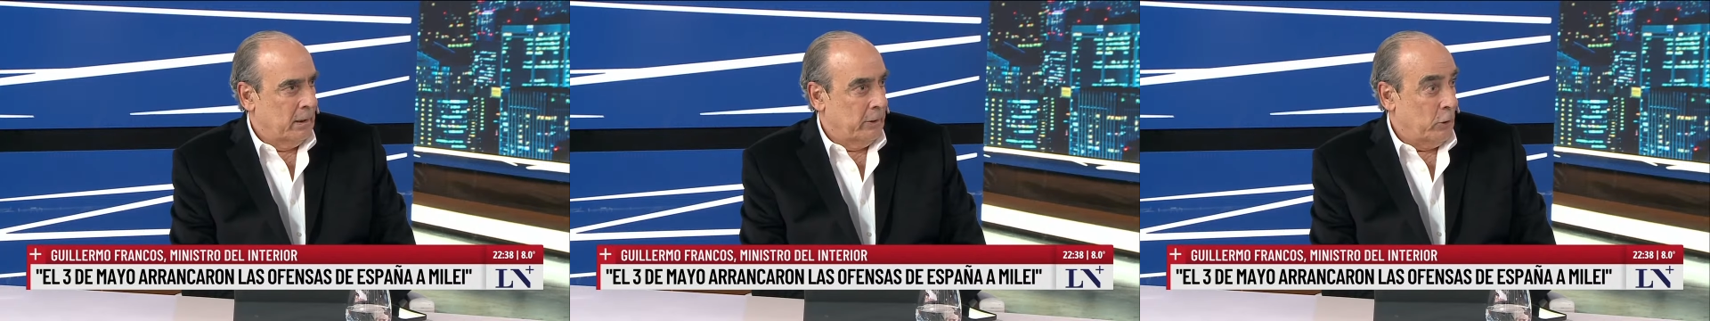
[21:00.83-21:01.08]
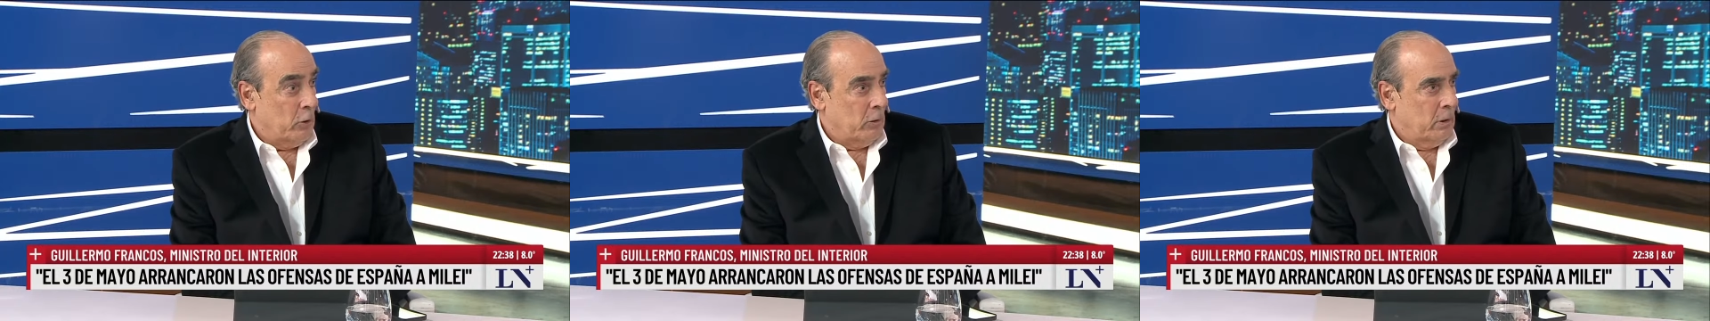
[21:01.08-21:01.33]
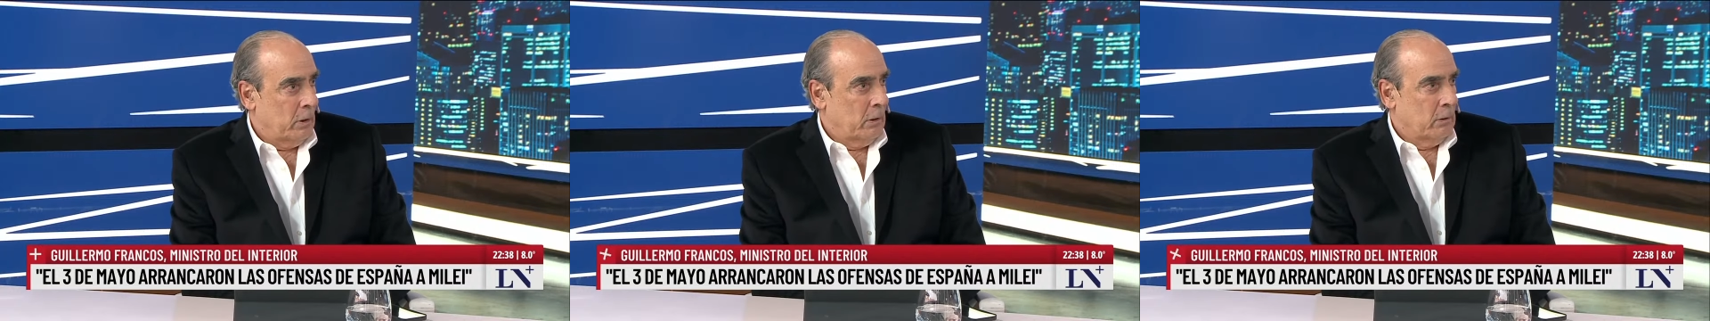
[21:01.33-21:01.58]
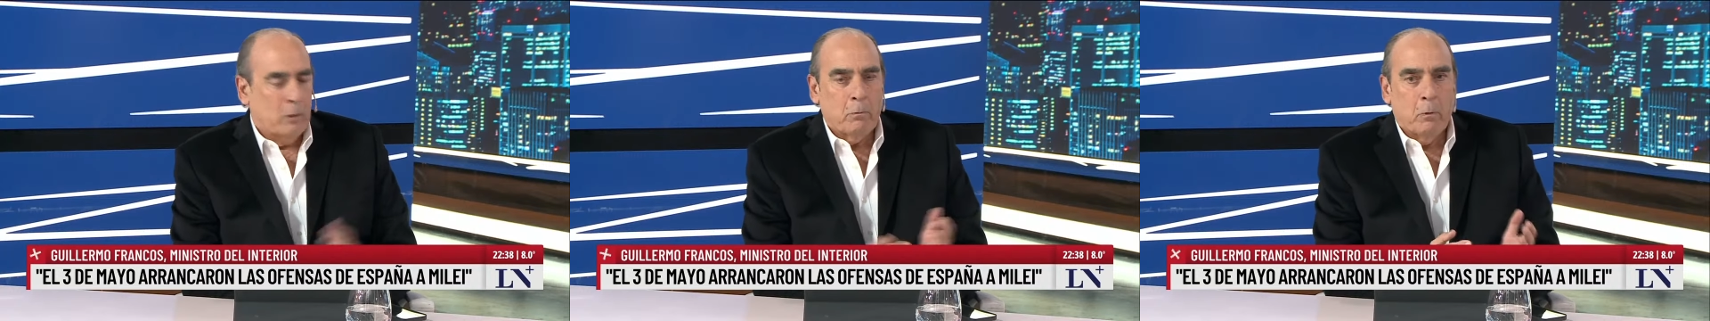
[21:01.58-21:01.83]
¿No?
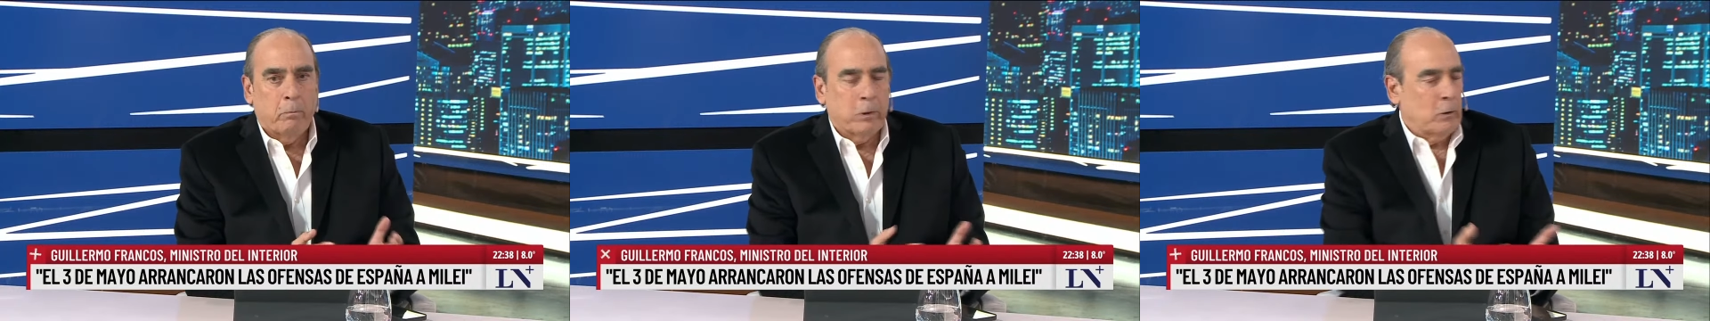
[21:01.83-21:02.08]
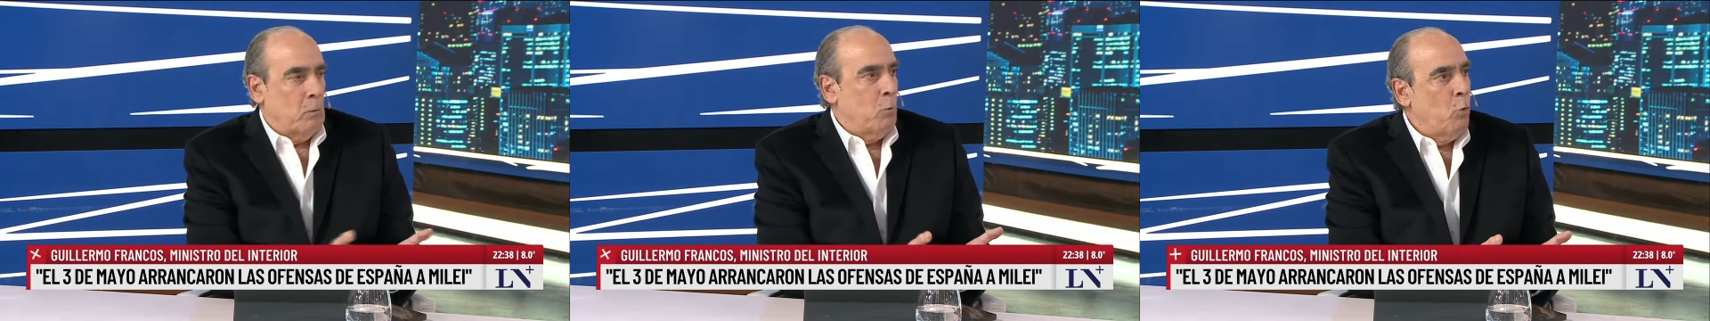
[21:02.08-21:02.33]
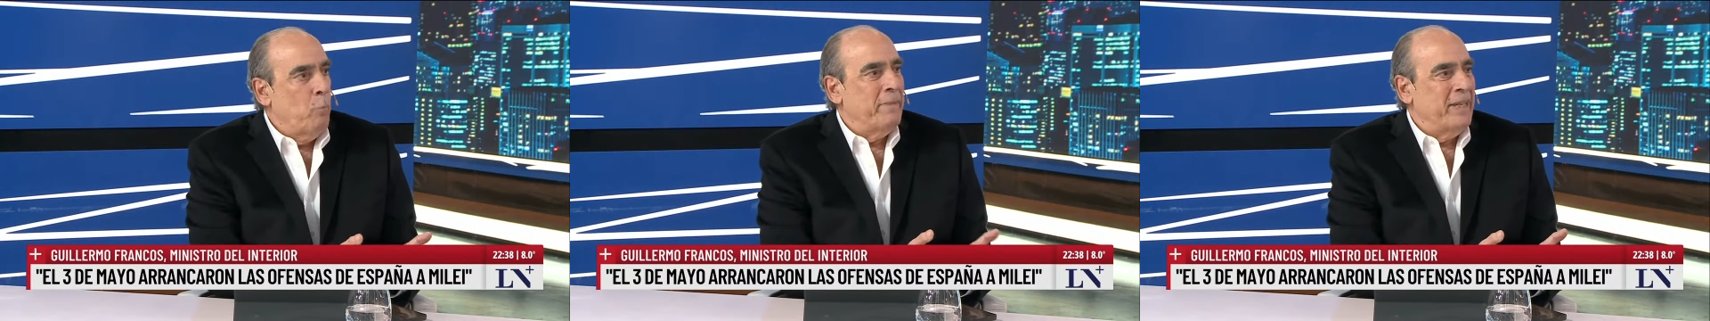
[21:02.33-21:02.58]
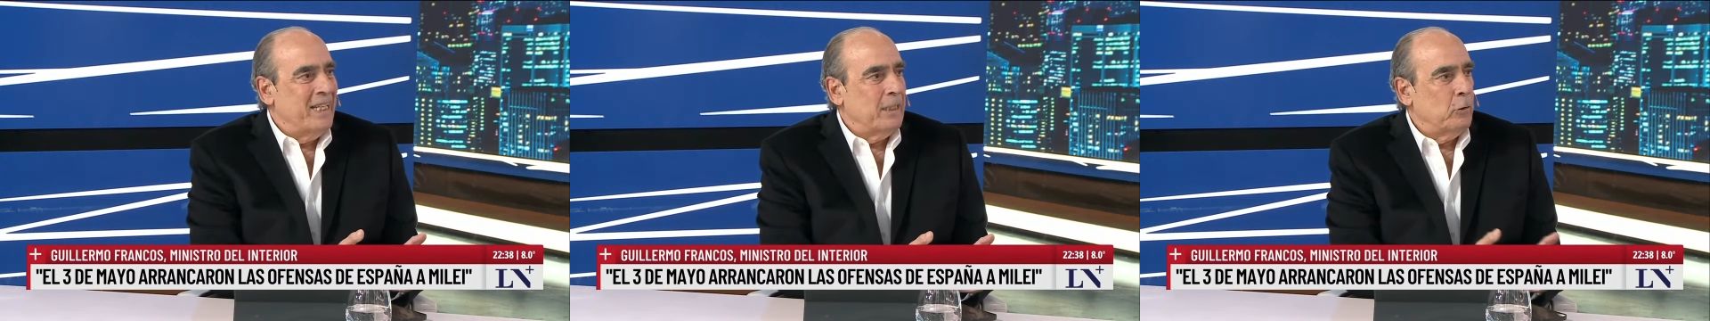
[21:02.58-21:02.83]
¿Cómo, un
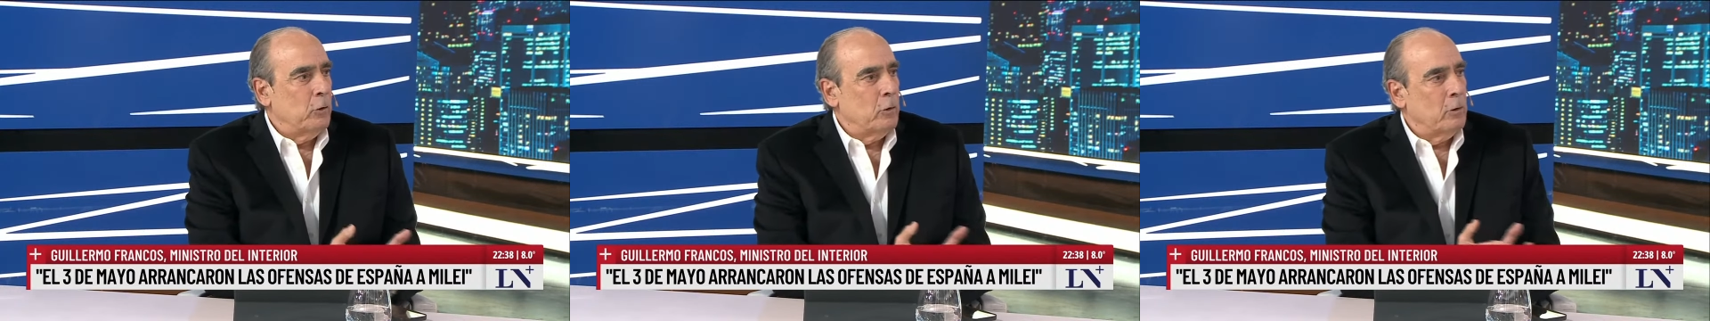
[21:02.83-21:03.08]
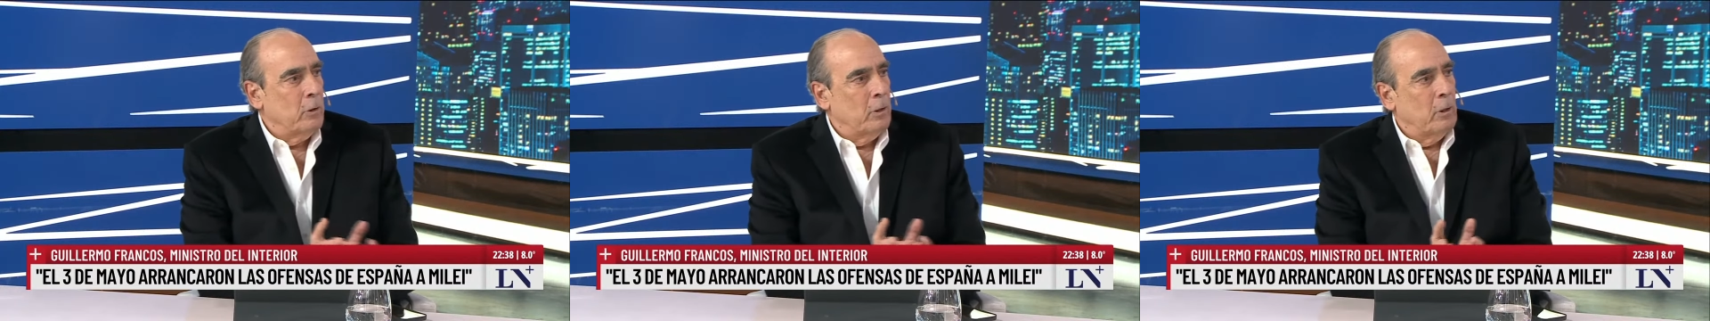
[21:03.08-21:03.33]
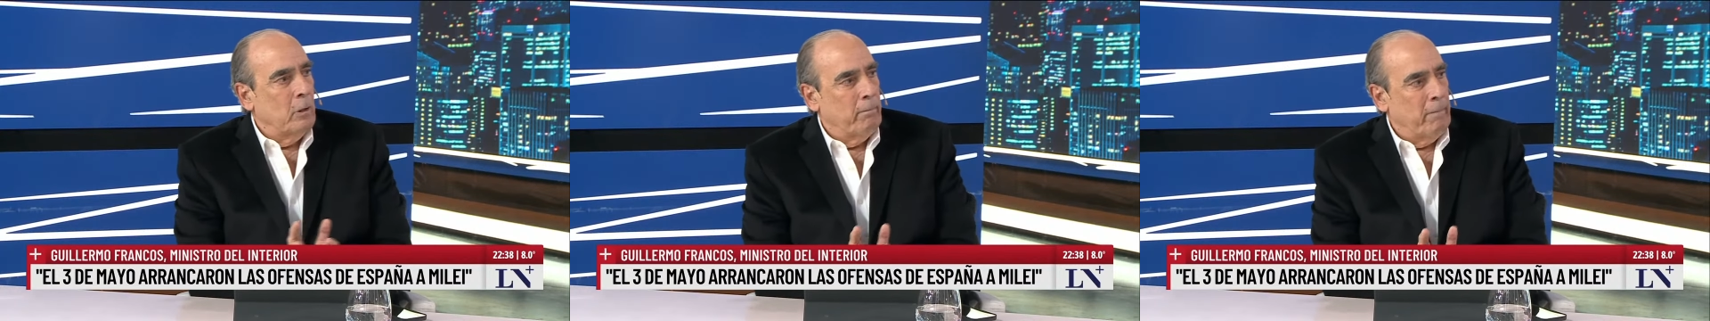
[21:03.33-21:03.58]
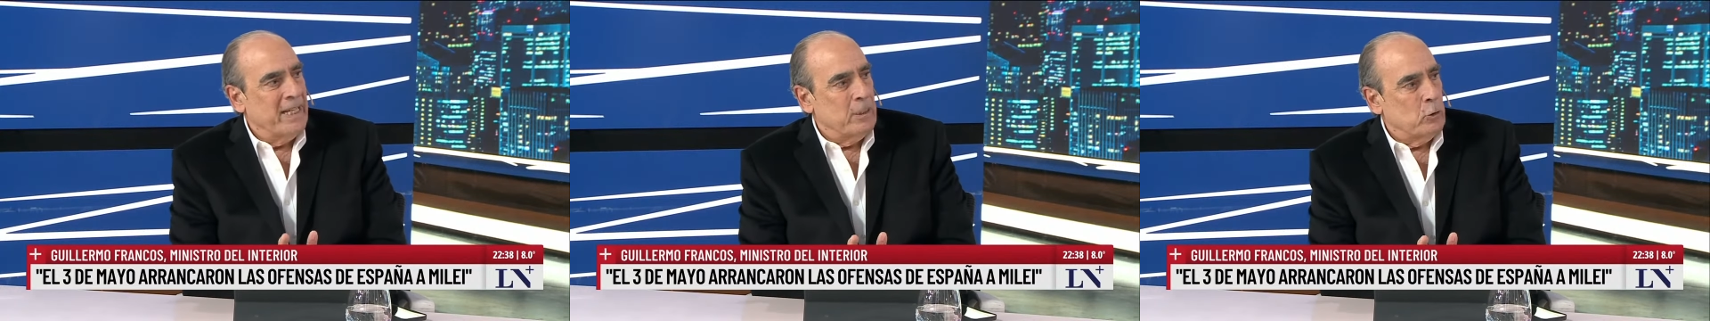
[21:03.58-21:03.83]
ministro
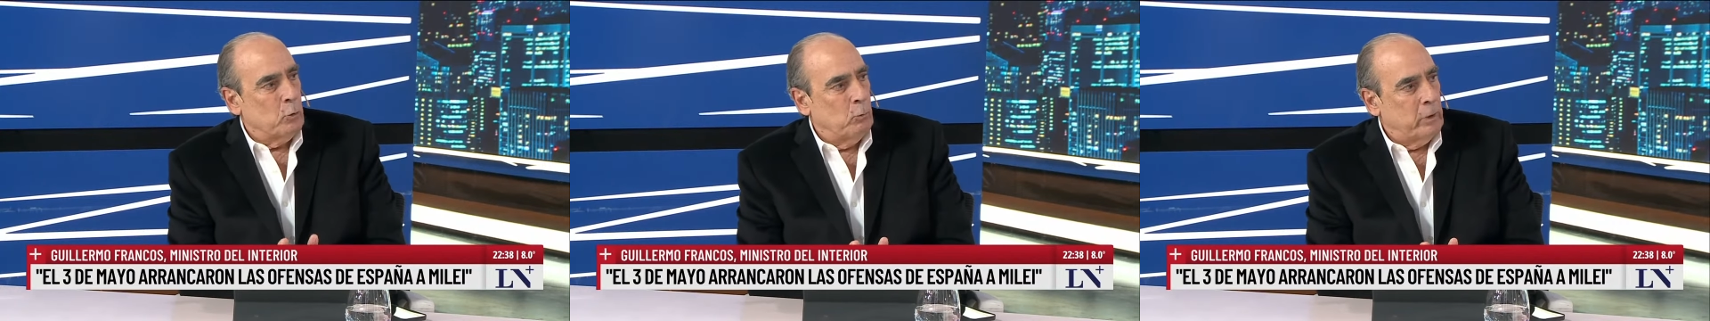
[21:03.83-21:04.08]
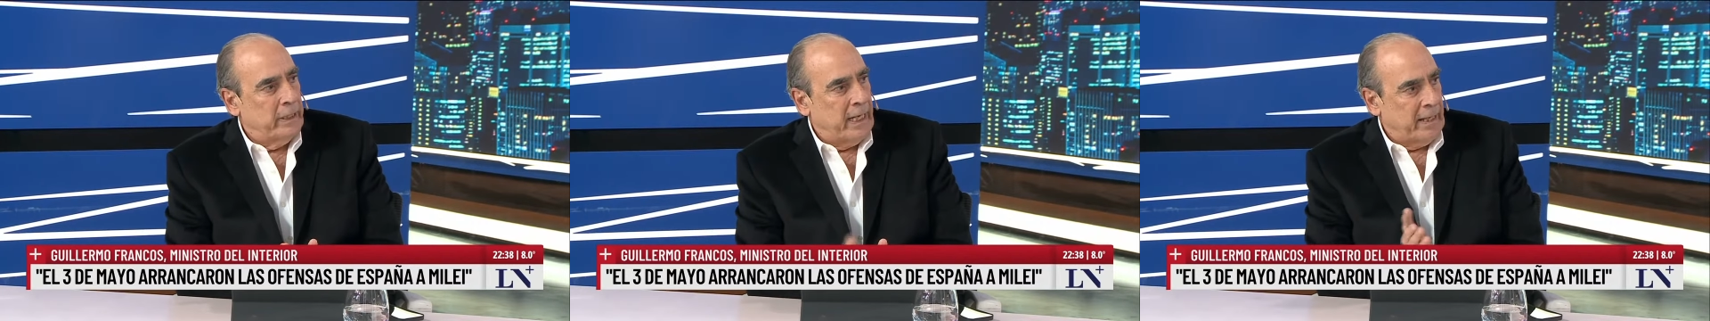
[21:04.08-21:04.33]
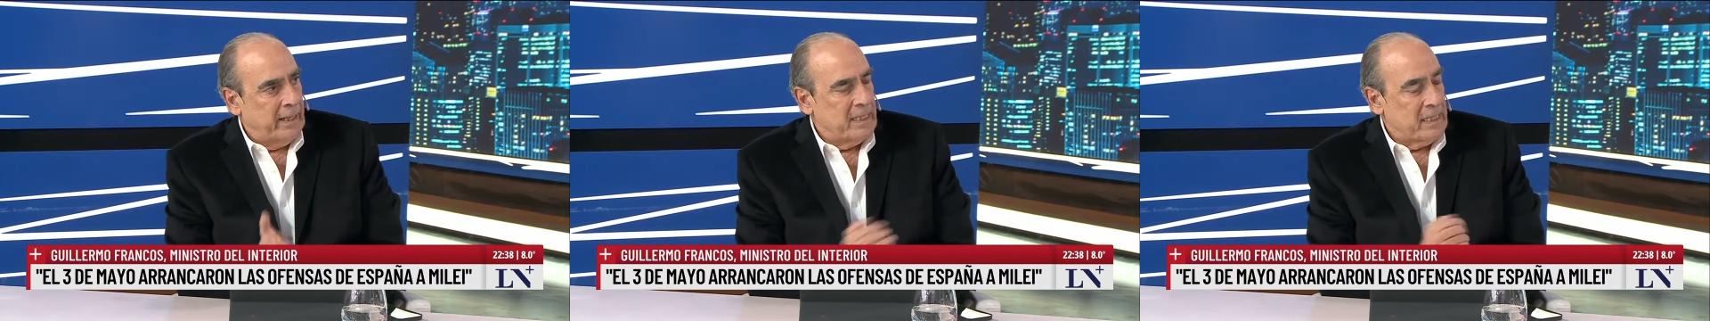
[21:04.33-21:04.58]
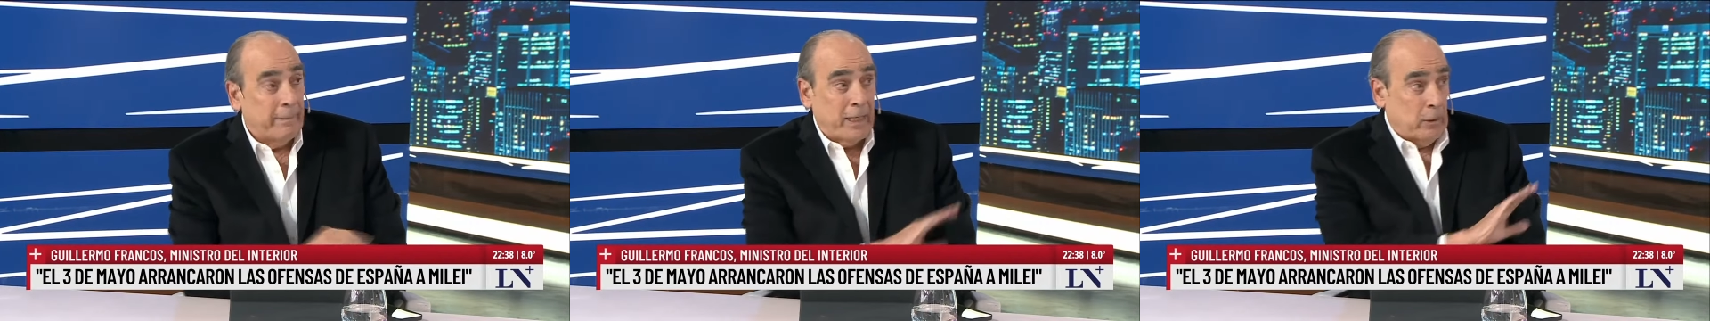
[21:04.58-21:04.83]
va a insultar de
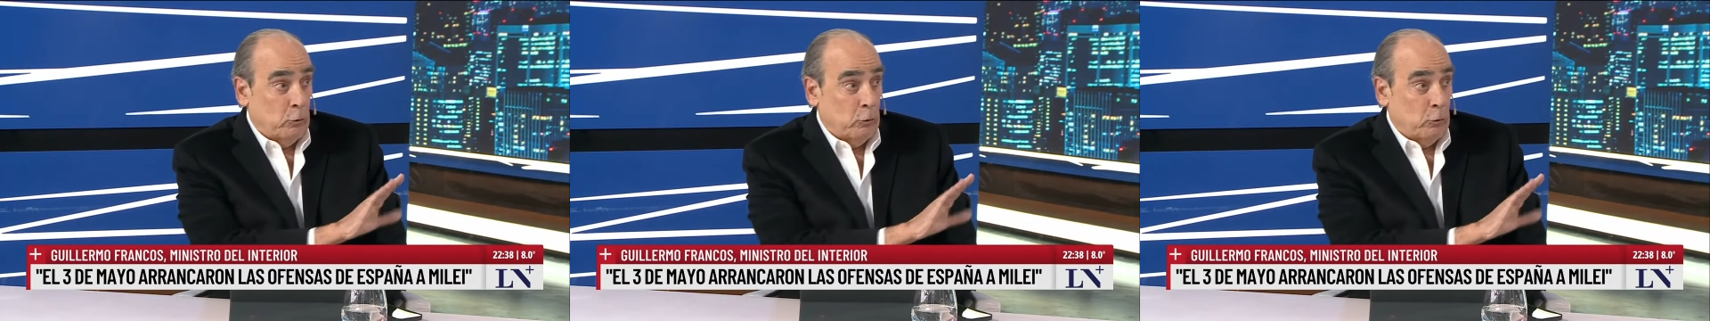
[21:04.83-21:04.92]
esa manera?